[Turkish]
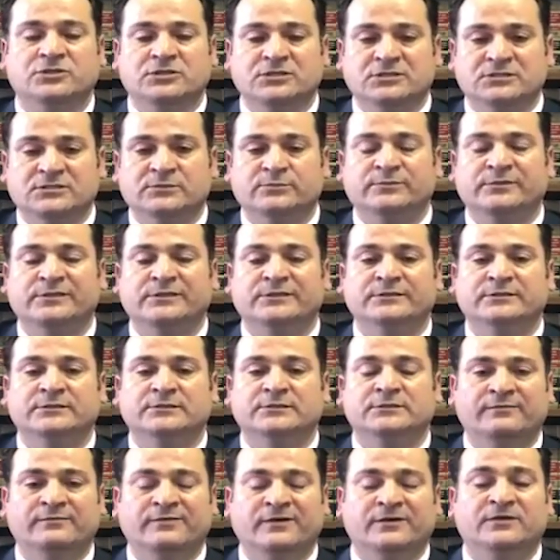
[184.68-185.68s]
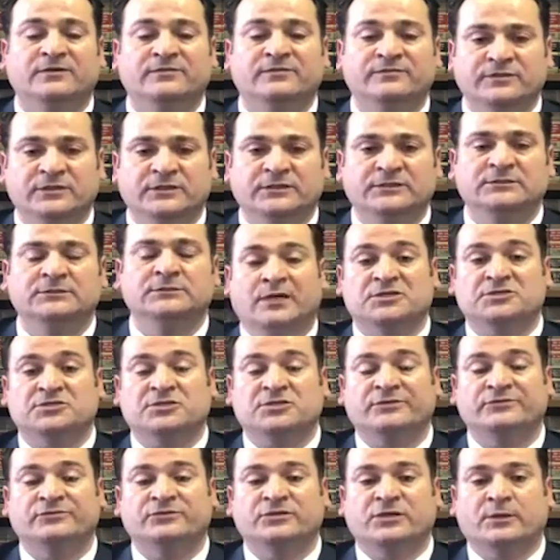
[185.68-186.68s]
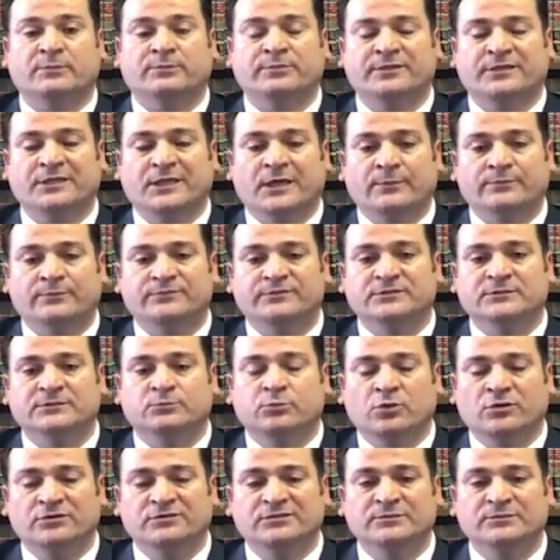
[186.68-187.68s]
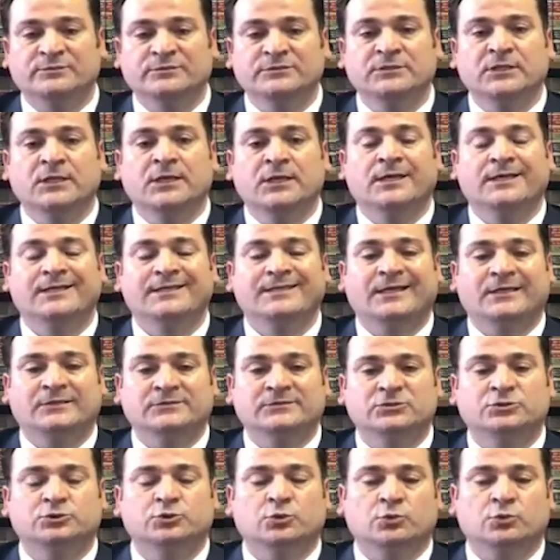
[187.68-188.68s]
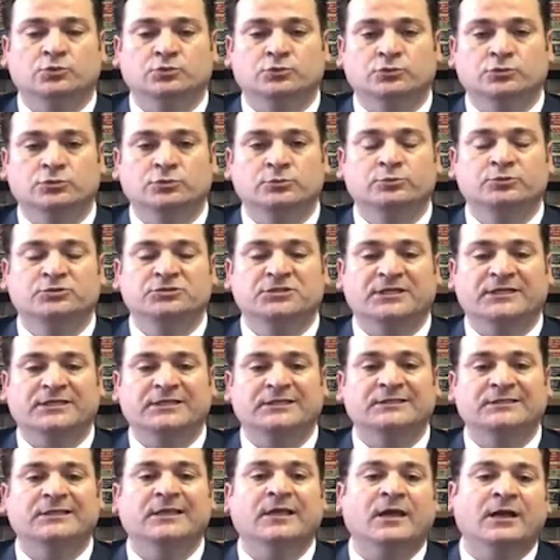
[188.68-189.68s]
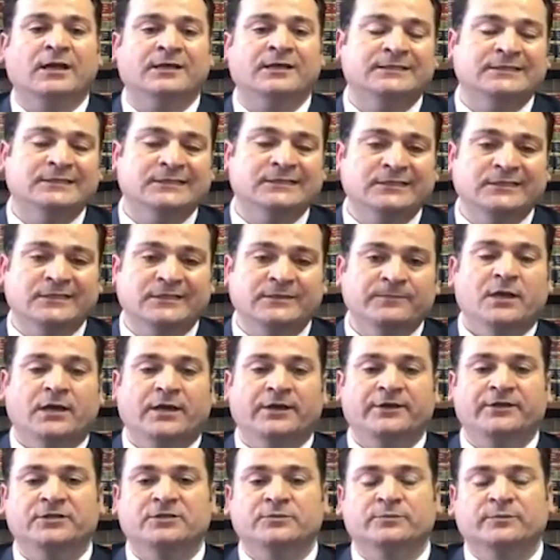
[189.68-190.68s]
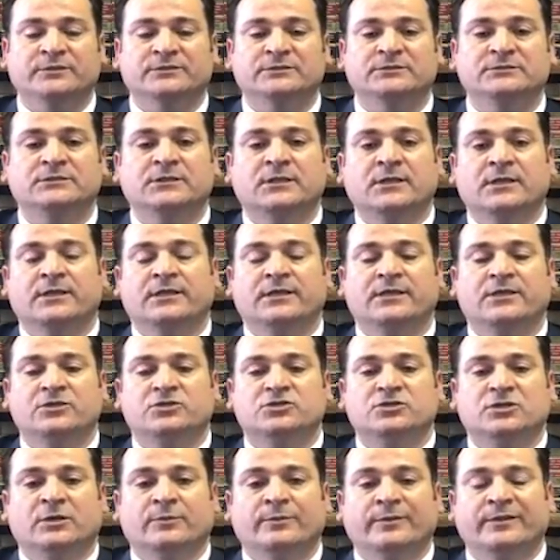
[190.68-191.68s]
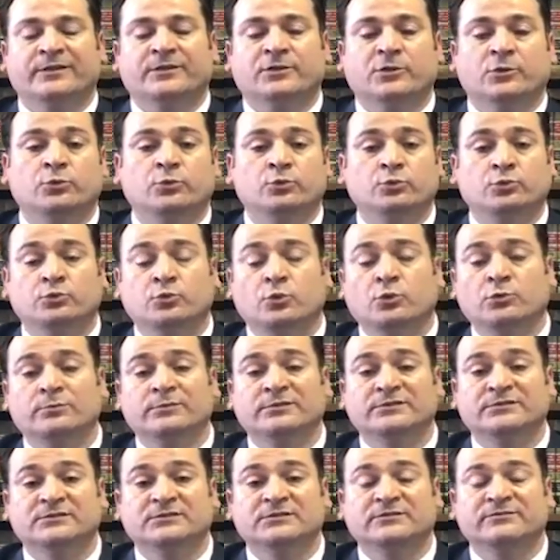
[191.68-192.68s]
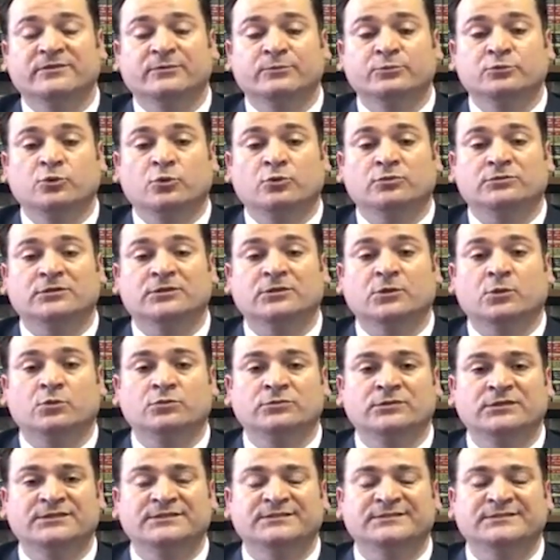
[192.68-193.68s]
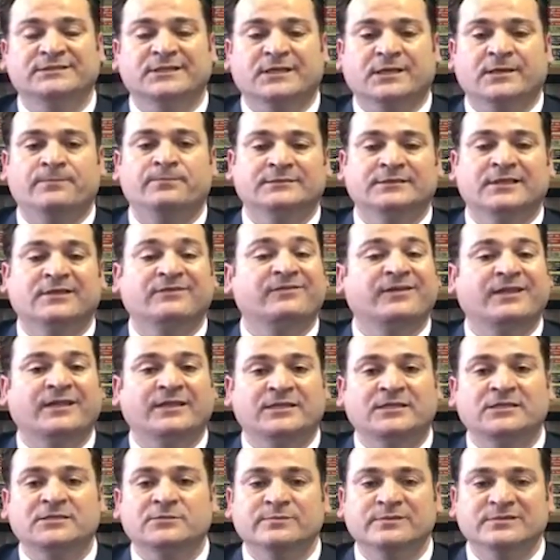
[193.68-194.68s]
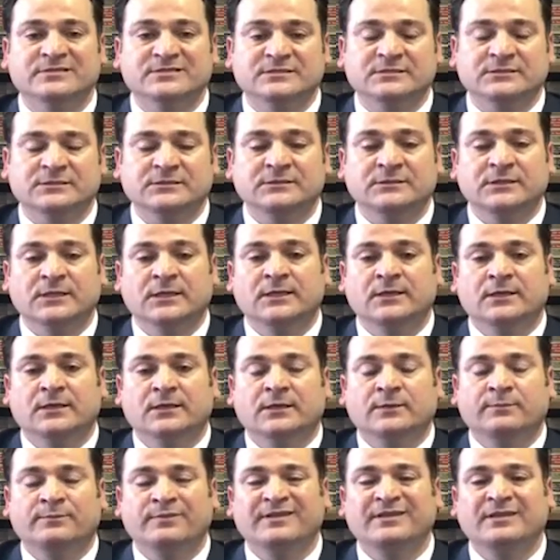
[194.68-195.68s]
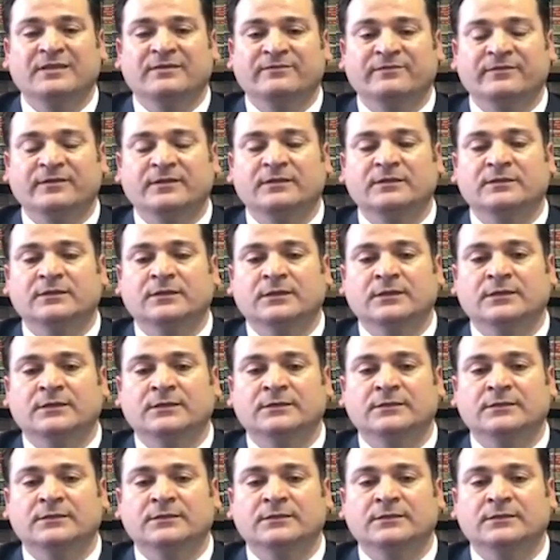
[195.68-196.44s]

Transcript: kesimlerinin, vakıfların, Başkan Trump'ın yaptığı bu adımın yanlış olduğunu, bu şekilde aileleri ayırmanın hiç Amerika'ya uygun olmadığını ve bu noktada onların da devreye girmesinin e, bir nevi e,